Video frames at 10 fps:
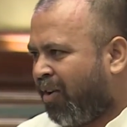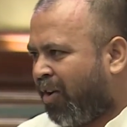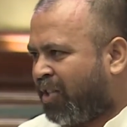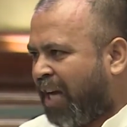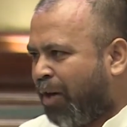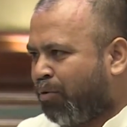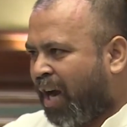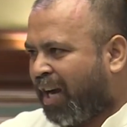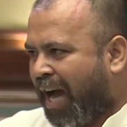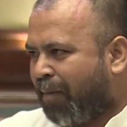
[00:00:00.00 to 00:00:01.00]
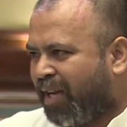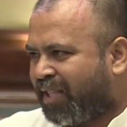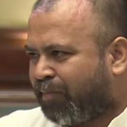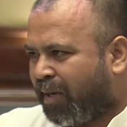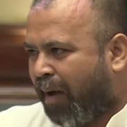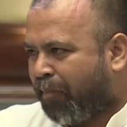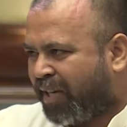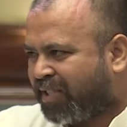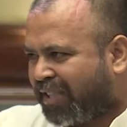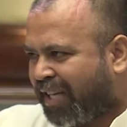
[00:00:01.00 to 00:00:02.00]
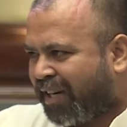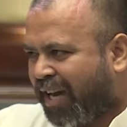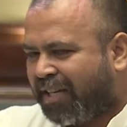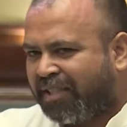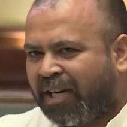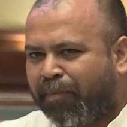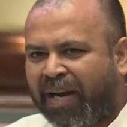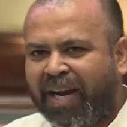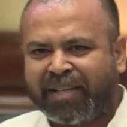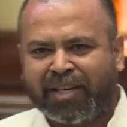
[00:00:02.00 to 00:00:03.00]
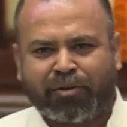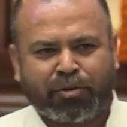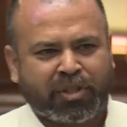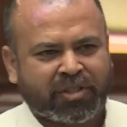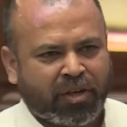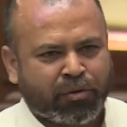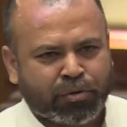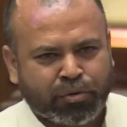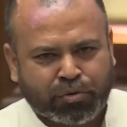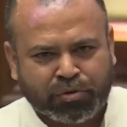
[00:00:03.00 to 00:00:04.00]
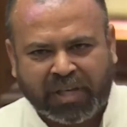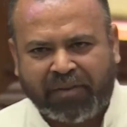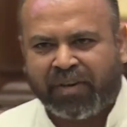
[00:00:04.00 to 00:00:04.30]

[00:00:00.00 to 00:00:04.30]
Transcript: और झाड़ू का काम है जब जब आप भ्रष्टाचार का कीचड़ फैलाने की कोशिश करोगे तो उसको साफ